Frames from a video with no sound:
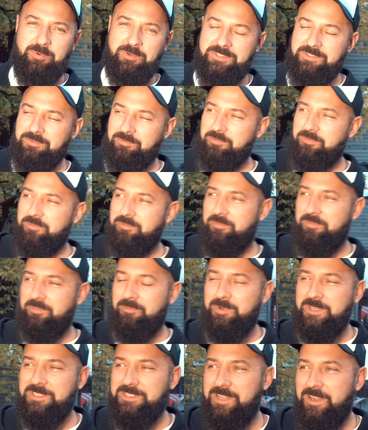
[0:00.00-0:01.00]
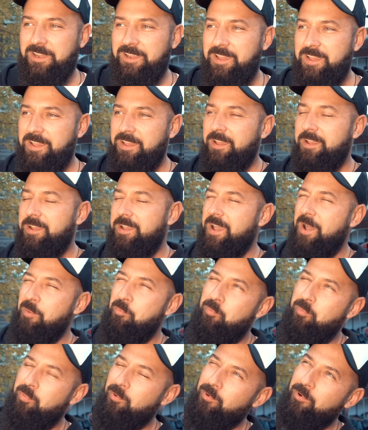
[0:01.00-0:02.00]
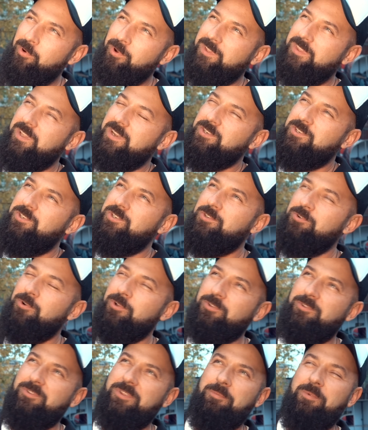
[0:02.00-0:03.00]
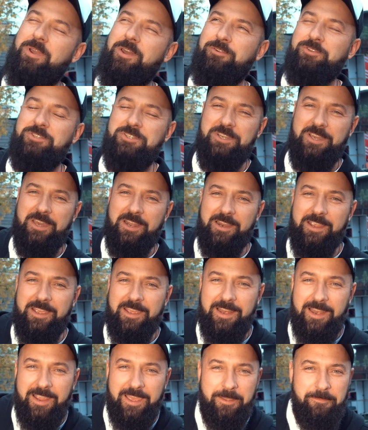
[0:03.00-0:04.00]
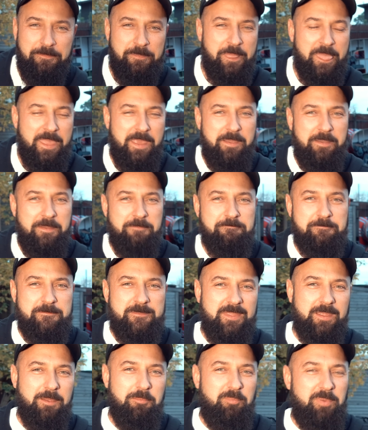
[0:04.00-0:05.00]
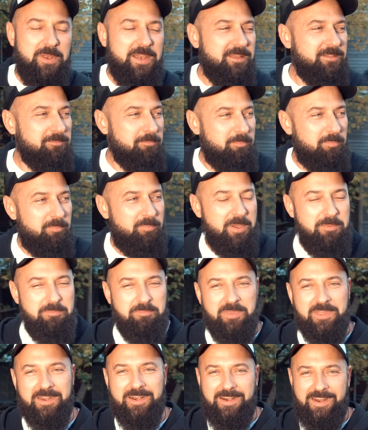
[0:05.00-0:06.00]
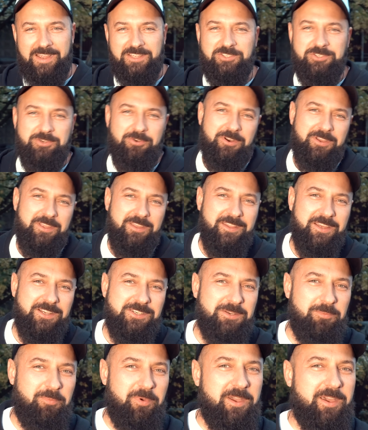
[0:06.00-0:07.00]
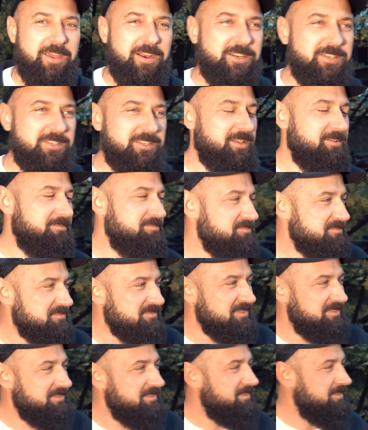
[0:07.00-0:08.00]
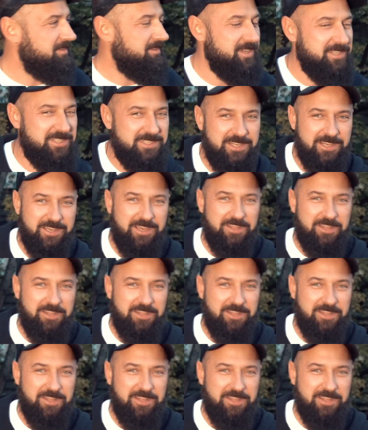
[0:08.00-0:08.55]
просто в мыслях капот, решетку, там, короче, крылья. Блин, бампера черные наши покрашены. Вообще